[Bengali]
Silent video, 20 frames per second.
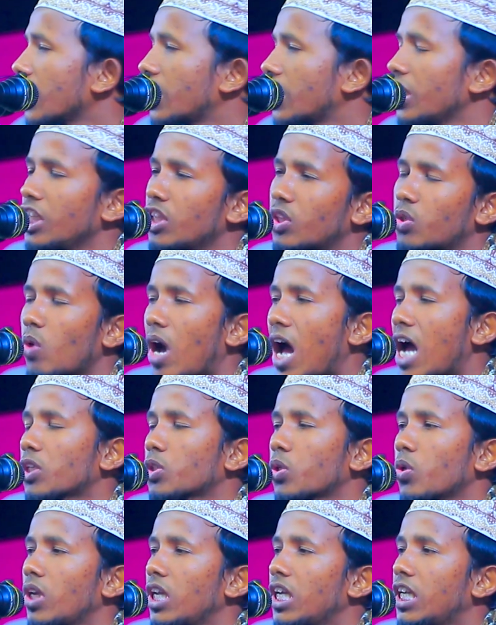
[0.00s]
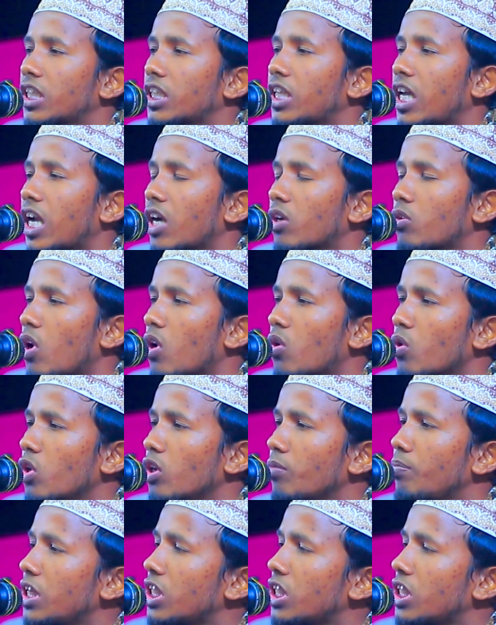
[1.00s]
কিন্তু আসলে তারা কখনো